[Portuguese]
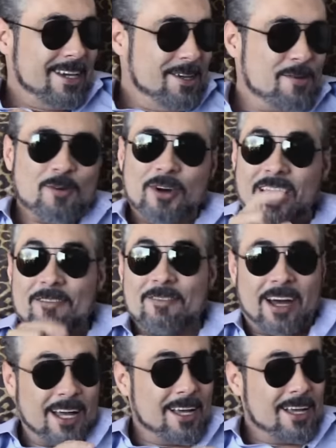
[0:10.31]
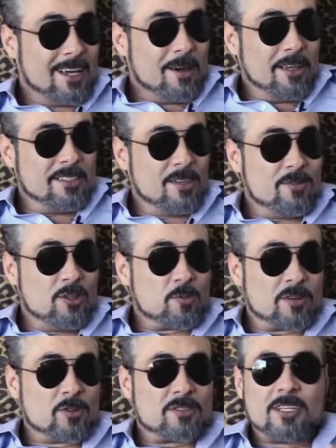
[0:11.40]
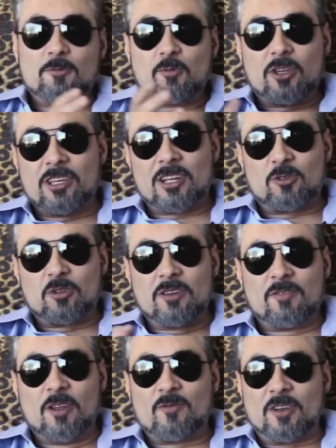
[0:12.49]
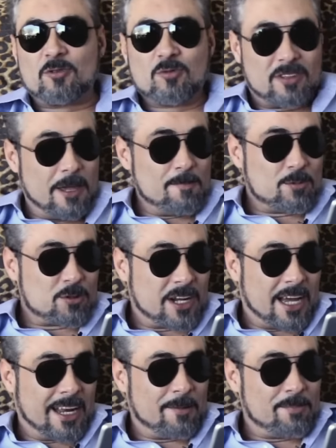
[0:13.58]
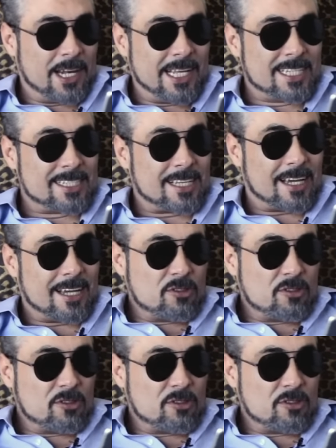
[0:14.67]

E eu vou gravar esse vídeo para vocês, porque já tô devendo faz um tempo já, né? Beleza?